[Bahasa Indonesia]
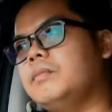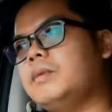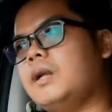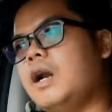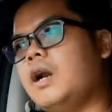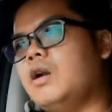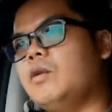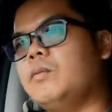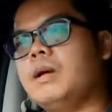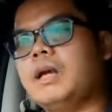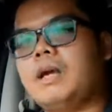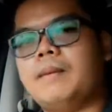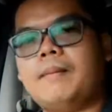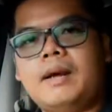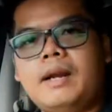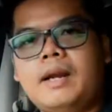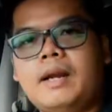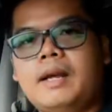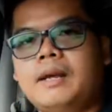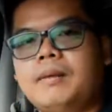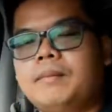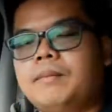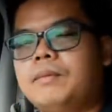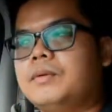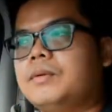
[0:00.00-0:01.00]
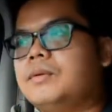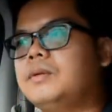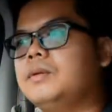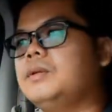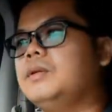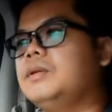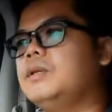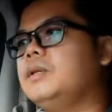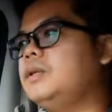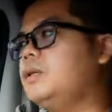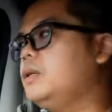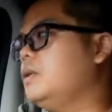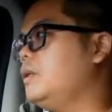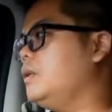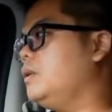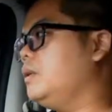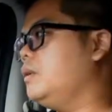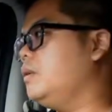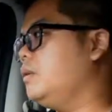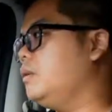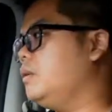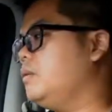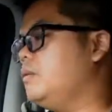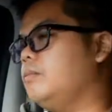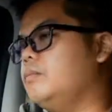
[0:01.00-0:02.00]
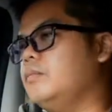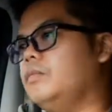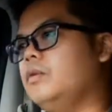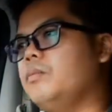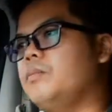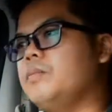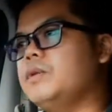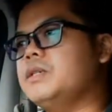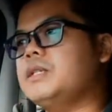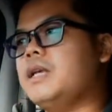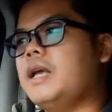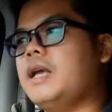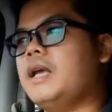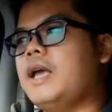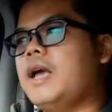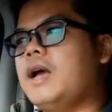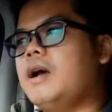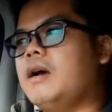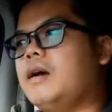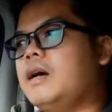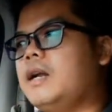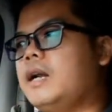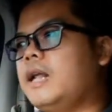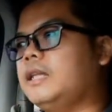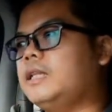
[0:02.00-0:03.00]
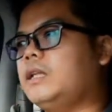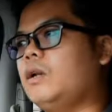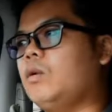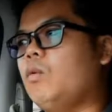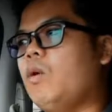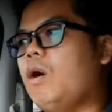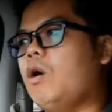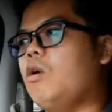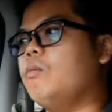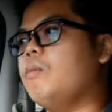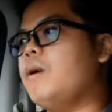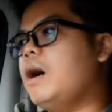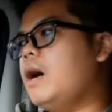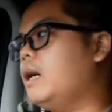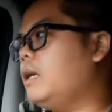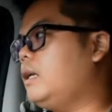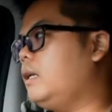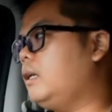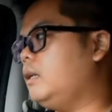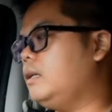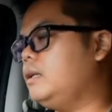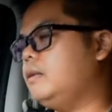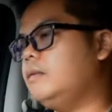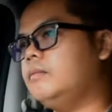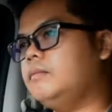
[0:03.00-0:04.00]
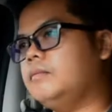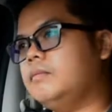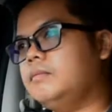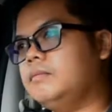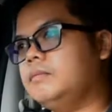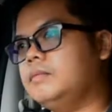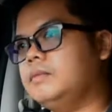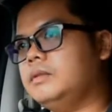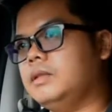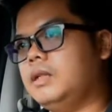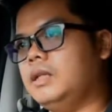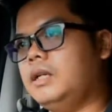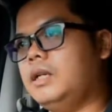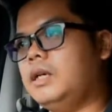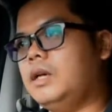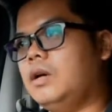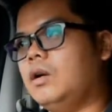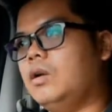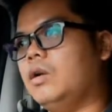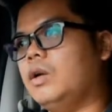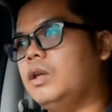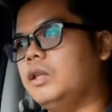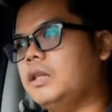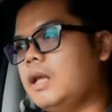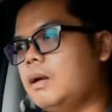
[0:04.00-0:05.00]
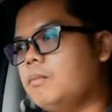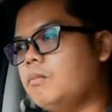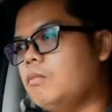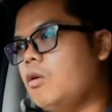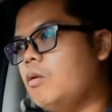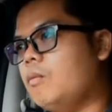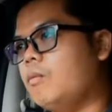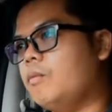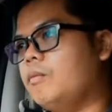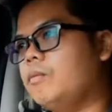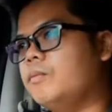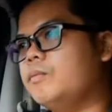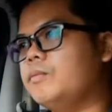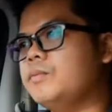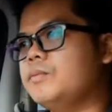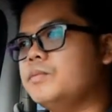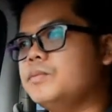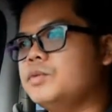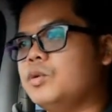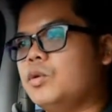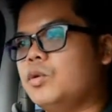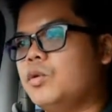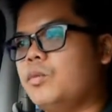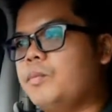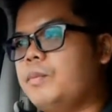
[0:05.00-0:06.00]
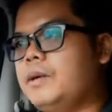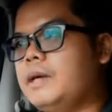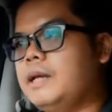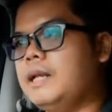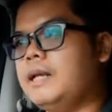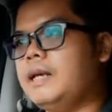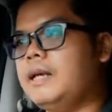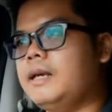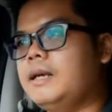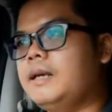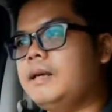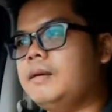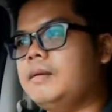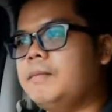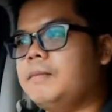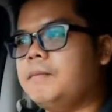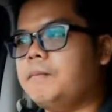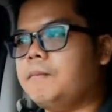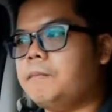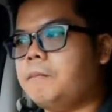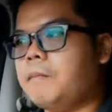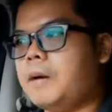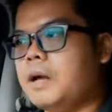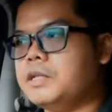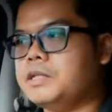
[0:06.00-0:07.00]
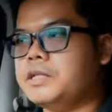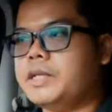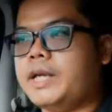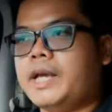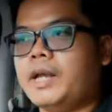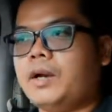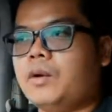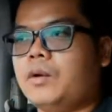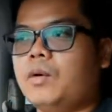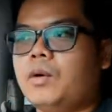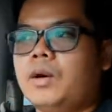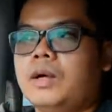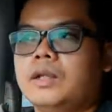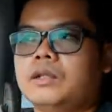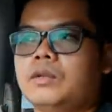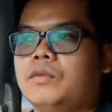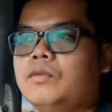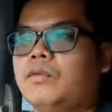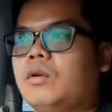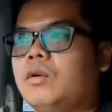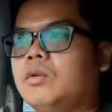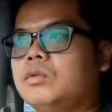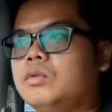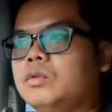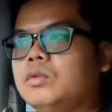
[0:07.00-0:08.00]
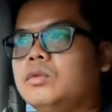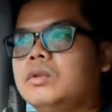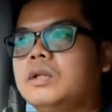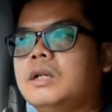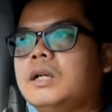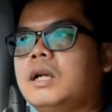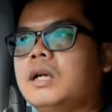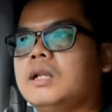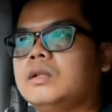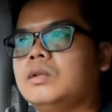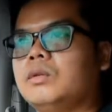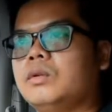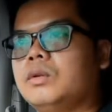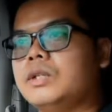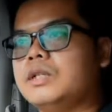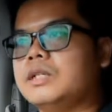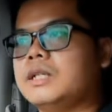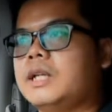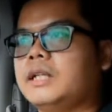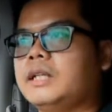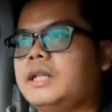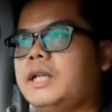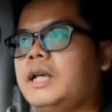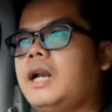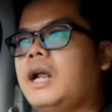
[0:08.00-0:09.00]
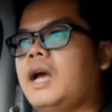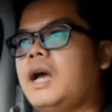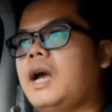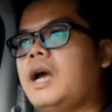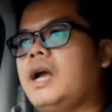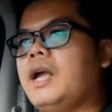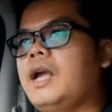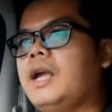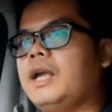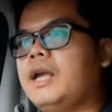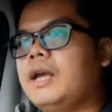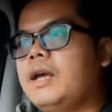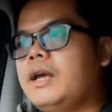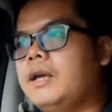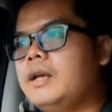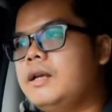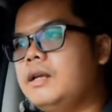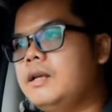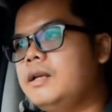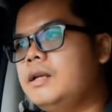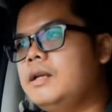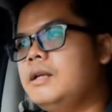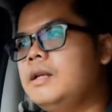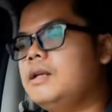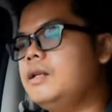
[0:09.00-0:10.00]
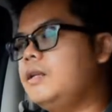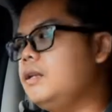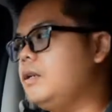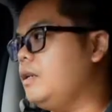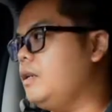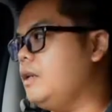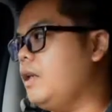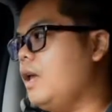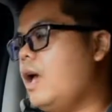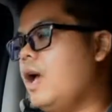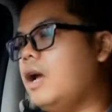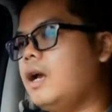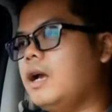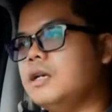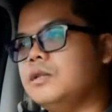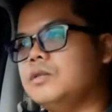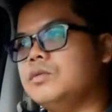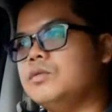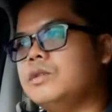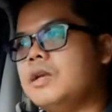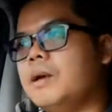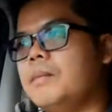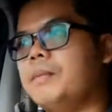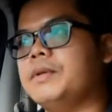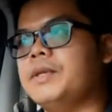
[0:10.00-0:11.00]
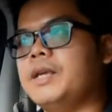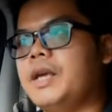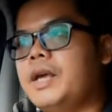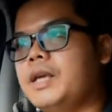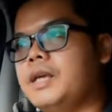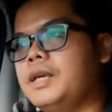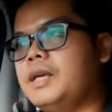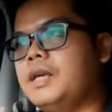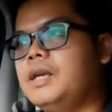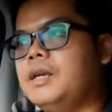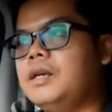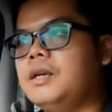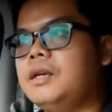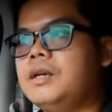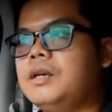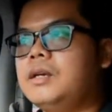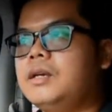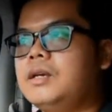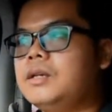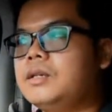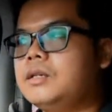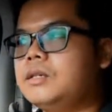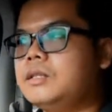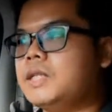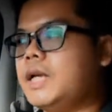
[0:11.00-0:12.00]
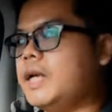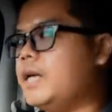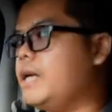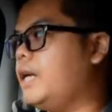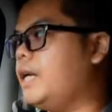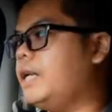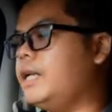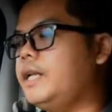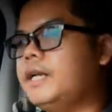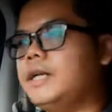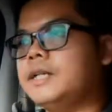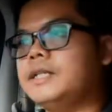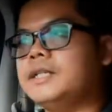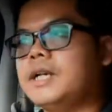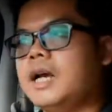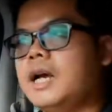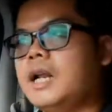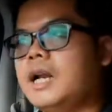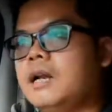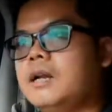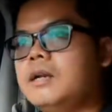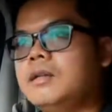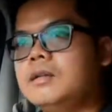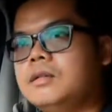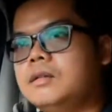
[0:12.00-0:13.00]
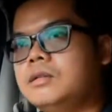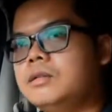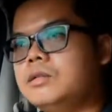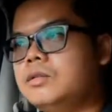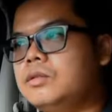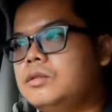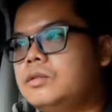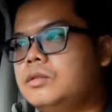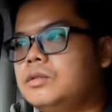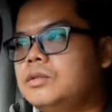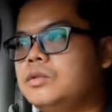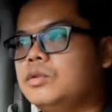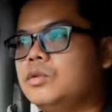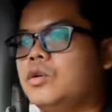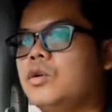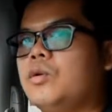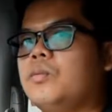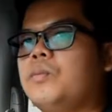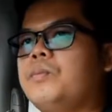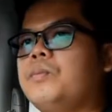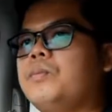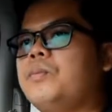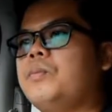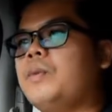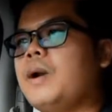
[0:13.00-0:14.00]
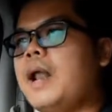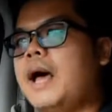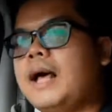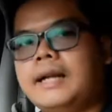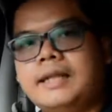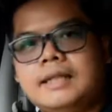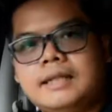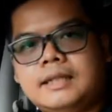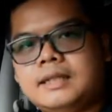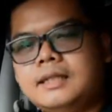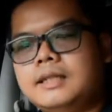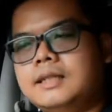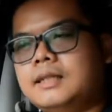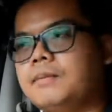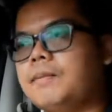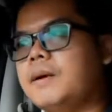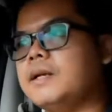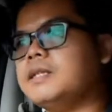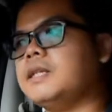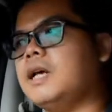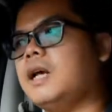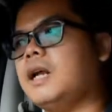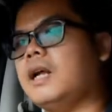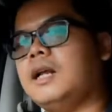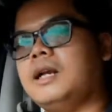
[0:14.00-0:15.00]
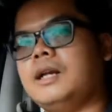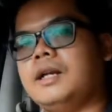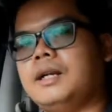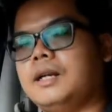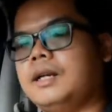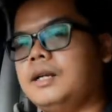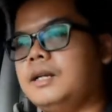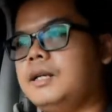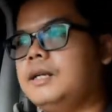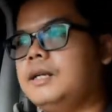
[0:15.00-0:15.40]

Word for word: terlalu bagaimana ya bro belum bisa yang kelihatan wow banget jadi kalau kita mau suruh pilih Pajero atau Fortuner atau Nissan Terra kayaknya dia agak susah menyaingi saingannya yang sekarang cukup laris di pasaran.